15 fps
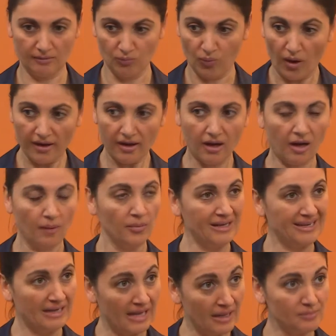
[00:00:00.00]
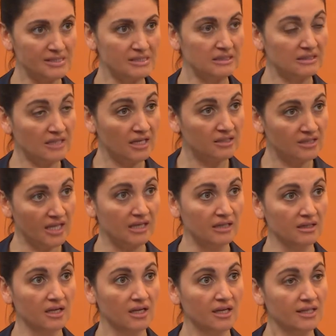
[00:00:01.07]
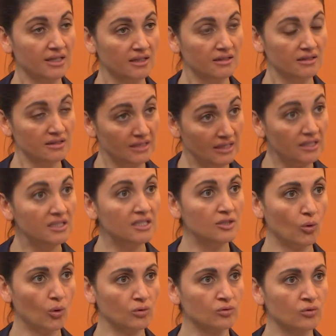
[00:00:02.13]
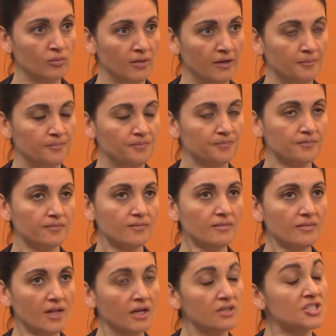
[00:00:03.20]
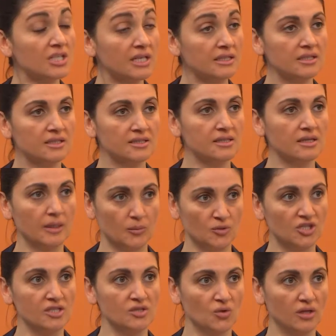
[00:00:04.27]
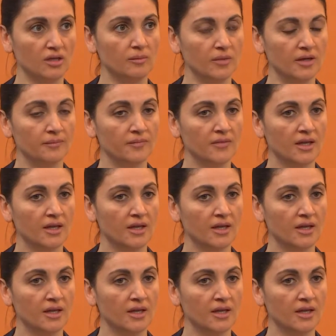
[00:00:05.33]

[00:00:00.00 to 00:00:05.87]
bu ayakkabıların hepsini tek tek giydiğin oldu mu? Angela dedi sana bir şey söyleyeyim mi?